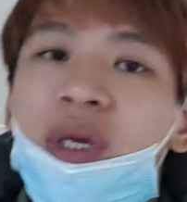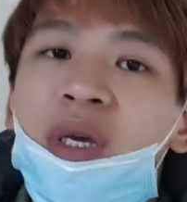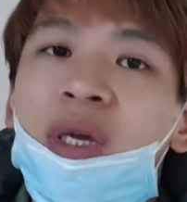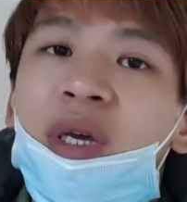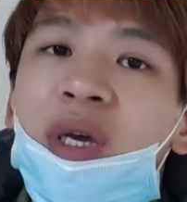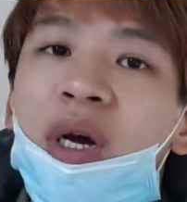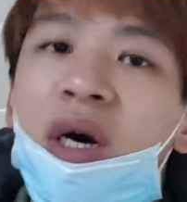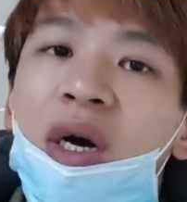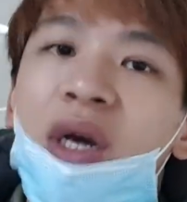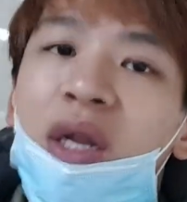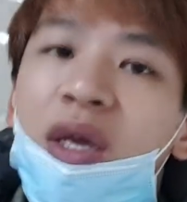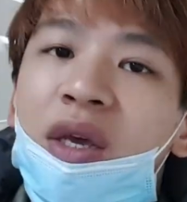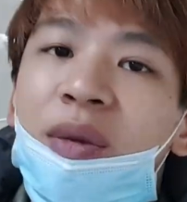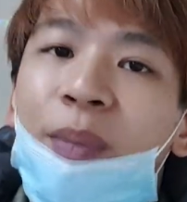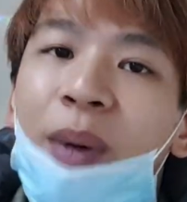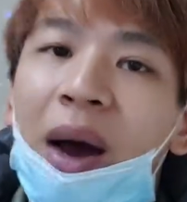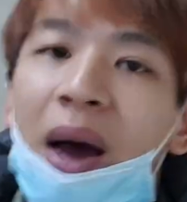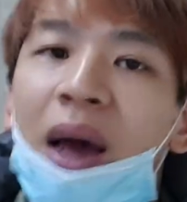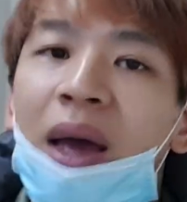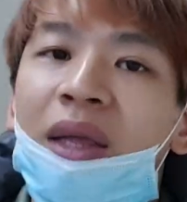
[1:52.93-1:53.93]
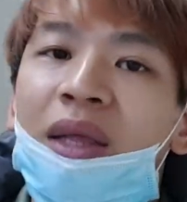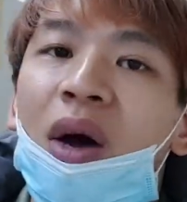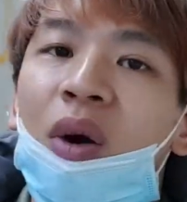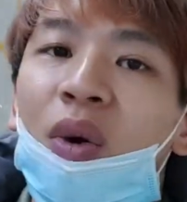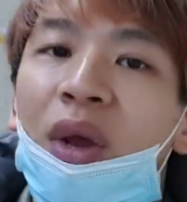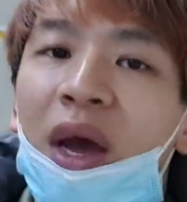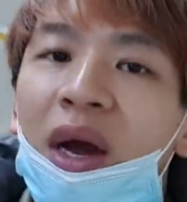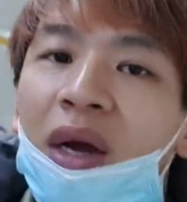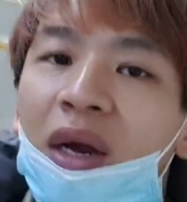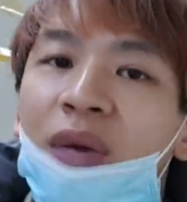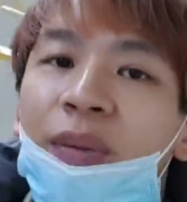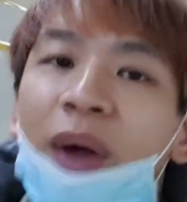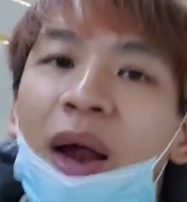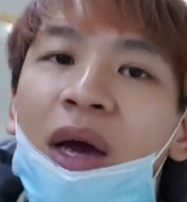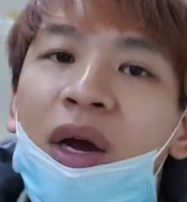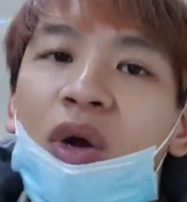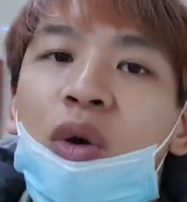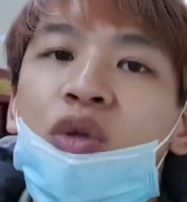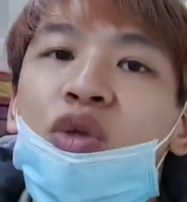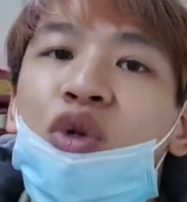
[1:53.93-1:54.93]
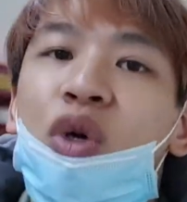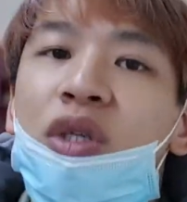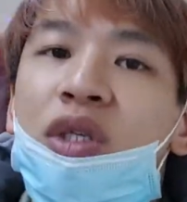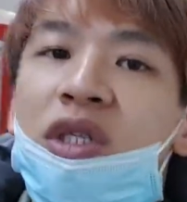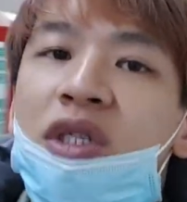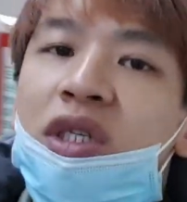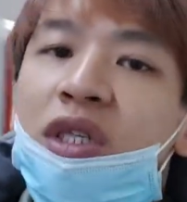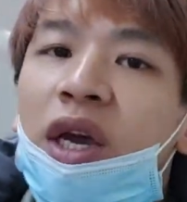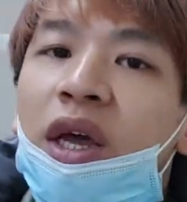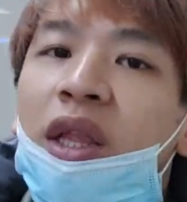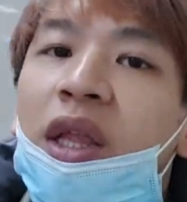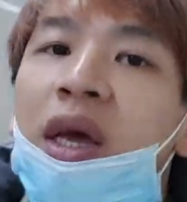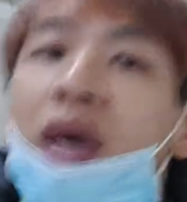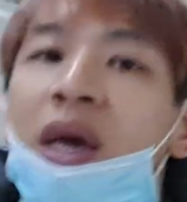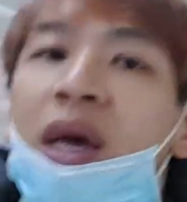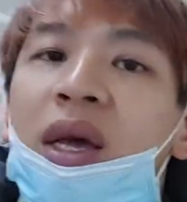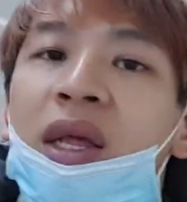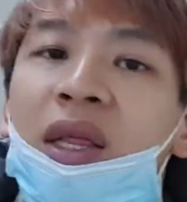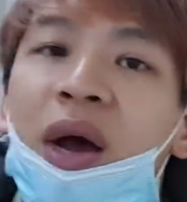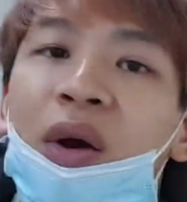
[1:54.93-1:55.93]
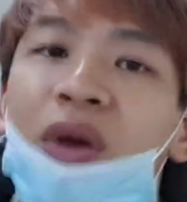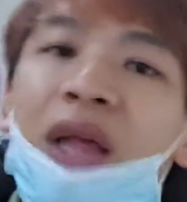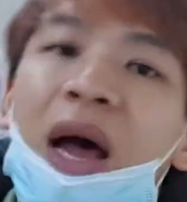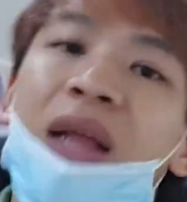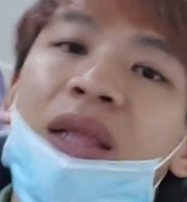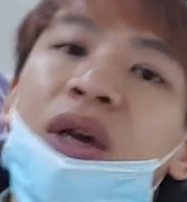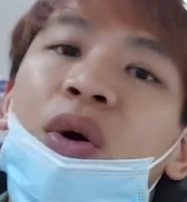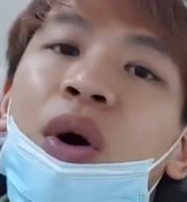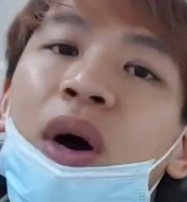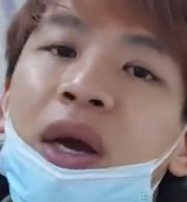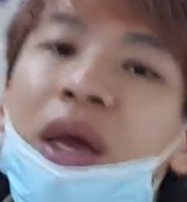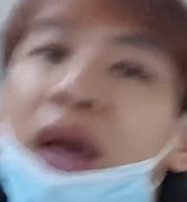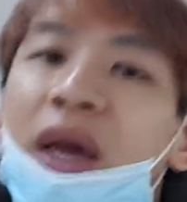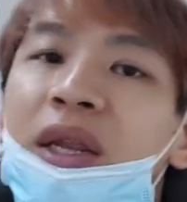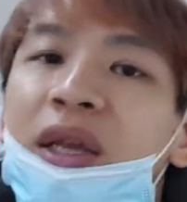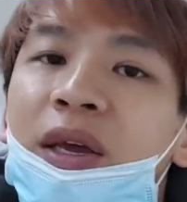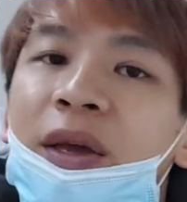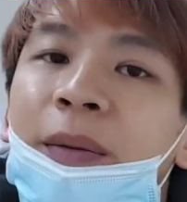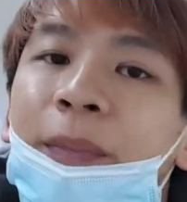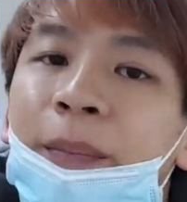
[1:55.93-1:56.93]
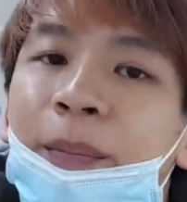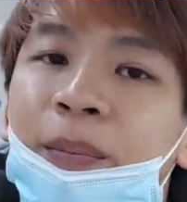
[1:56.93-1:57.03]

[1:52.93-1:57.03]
一个礼拜到两个礼拜的工作时间，他会打电话给你，